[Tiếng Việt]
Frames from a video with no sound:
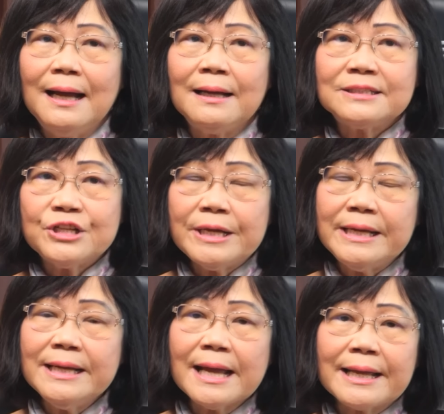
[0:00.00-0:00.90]
uh,
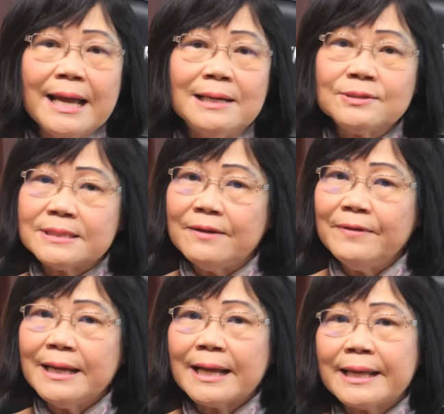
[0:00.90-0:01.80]
checking account,
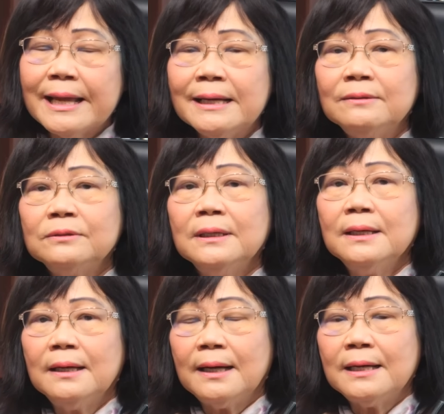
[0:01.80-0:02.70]
saving account
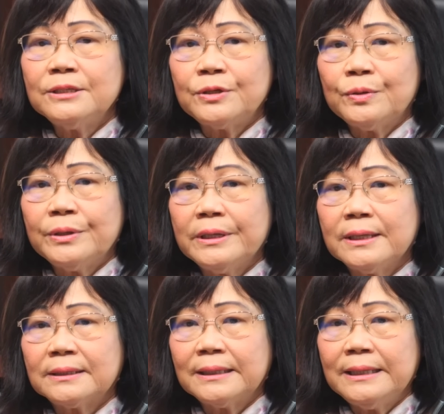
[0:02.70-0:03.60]
uh, rồi
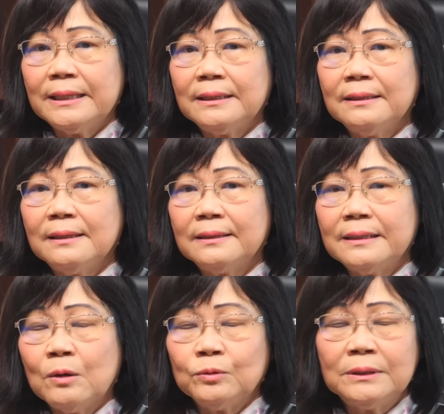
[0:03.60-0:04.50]
uh, tiền uh,
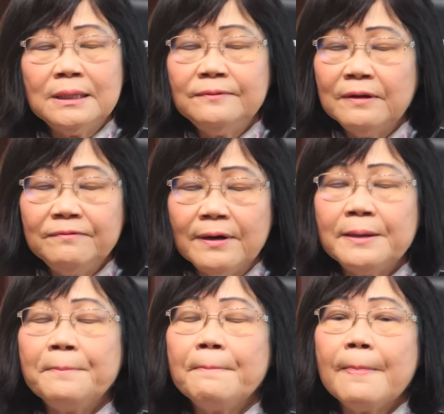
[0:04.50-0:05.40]
đầu tư vân vân
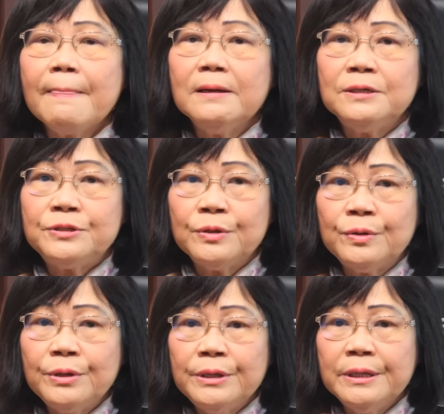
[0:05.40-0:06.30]

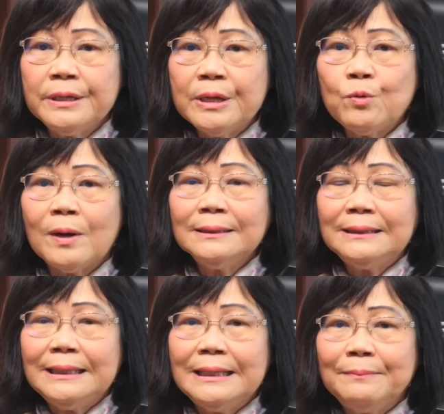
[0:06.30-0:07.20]
rồi những cái khoản
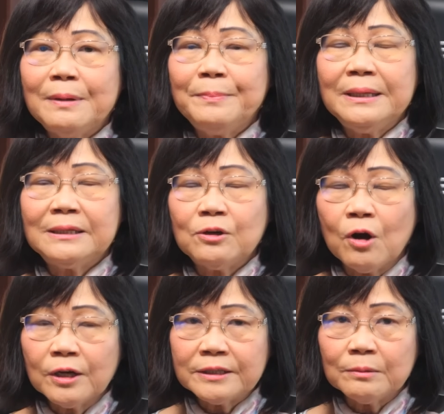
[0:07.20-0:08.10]
tiền mà mình
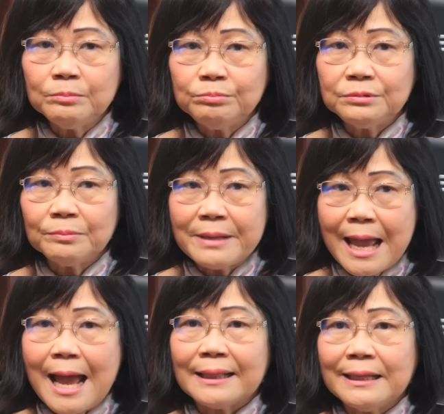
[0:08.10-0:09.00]
có trong trong
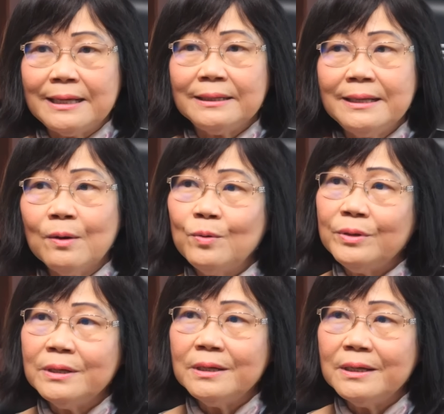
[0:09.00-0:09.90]
nhà tiền giấu
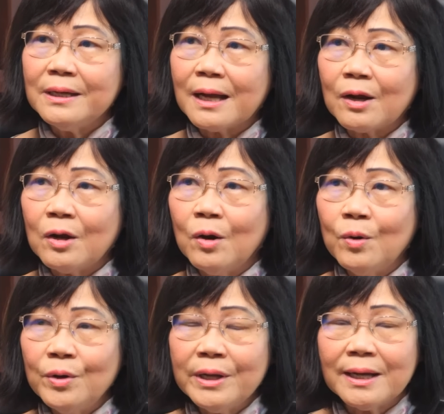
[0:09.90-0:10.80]
dưới à,
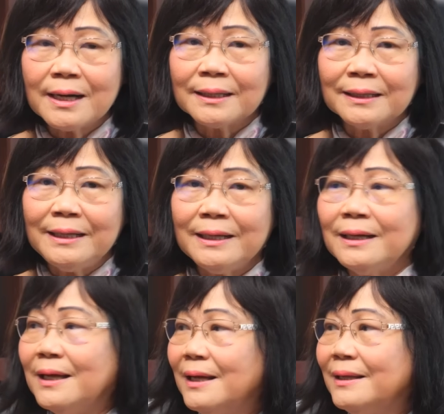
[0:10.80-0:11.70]
gối à, là
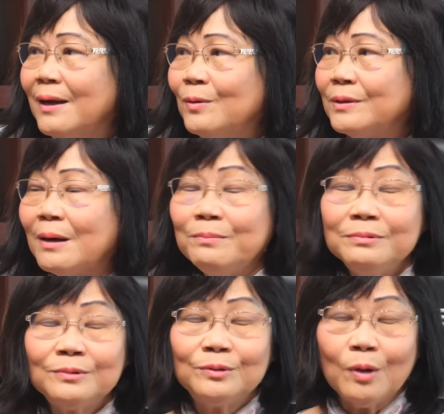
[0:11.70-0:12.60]
tiền giấu
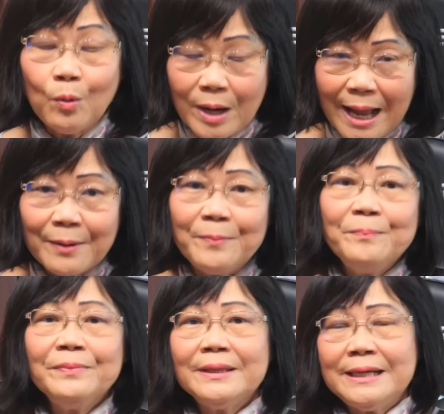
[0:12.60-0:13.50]
trong hũ gạo
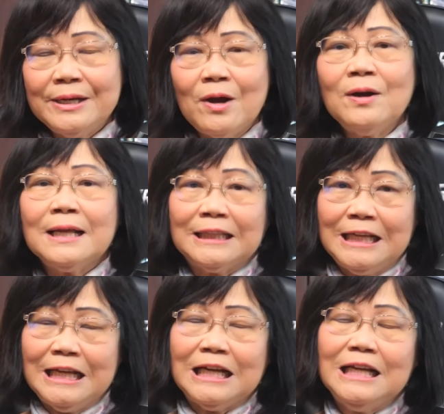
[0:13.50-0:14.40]
thì cái đó là
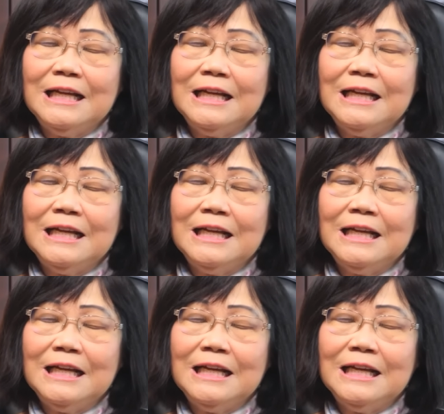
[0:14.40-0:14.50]
tiền